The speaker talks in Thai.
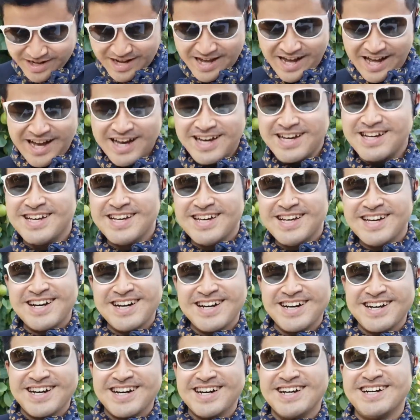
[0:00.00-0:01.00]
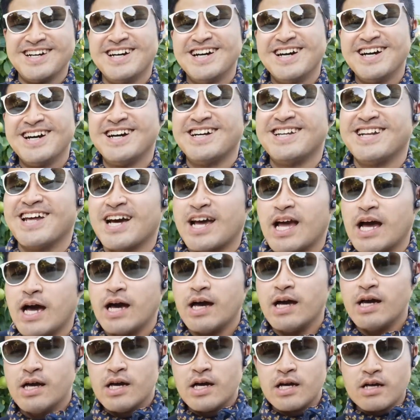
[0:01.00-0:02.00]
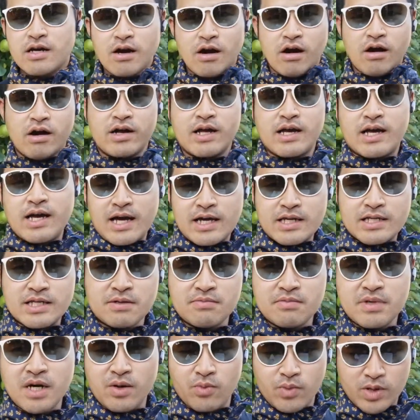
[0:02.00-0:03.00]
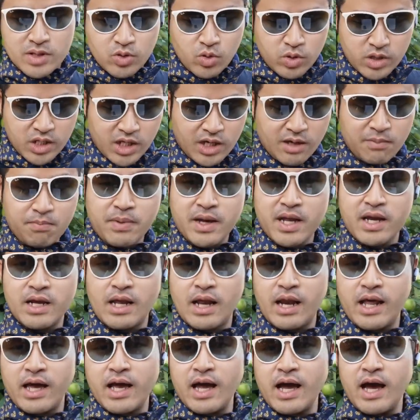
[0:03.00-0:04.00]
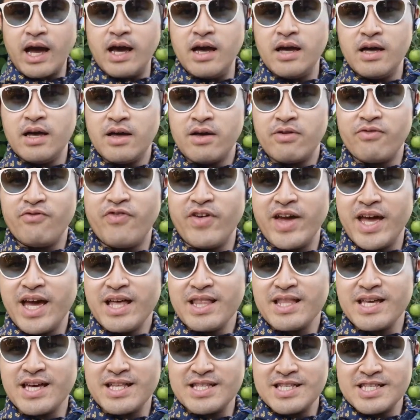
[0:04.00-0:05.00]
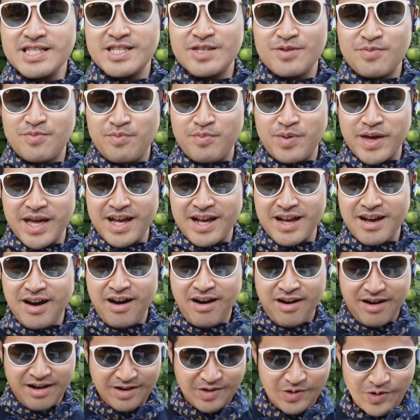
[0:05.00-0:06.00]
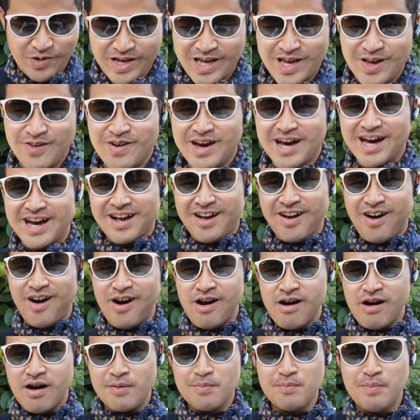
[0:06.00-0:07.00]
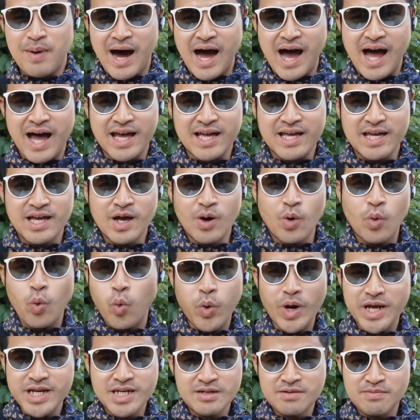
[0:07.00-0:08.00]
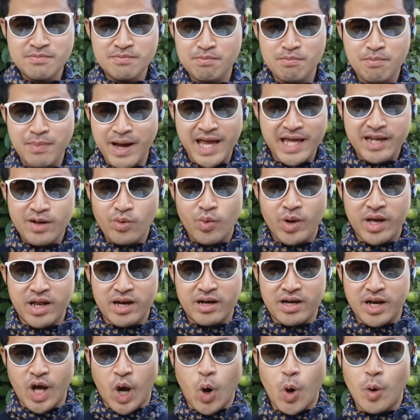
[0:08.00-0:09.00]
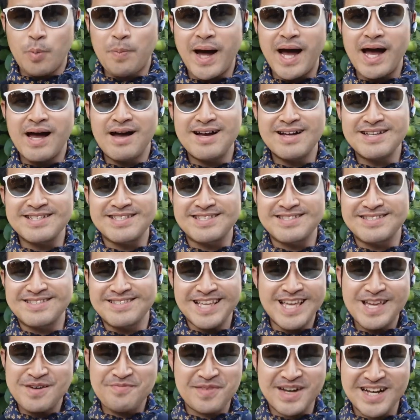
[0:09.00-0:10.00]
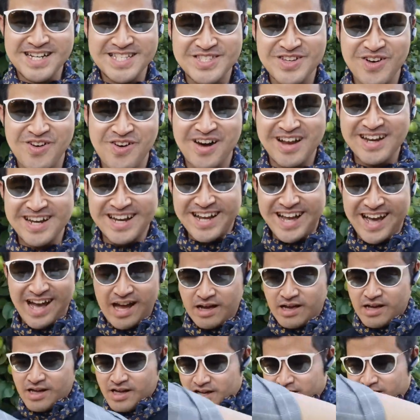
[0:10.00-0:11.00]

นะคะนะคะก็นะคะเสมือนว่าตัวนี้เป็นอะไรคะ Valence Bangkok โอเคว่าก็ by Win Made Win Opus อิ่มขจรนะคะ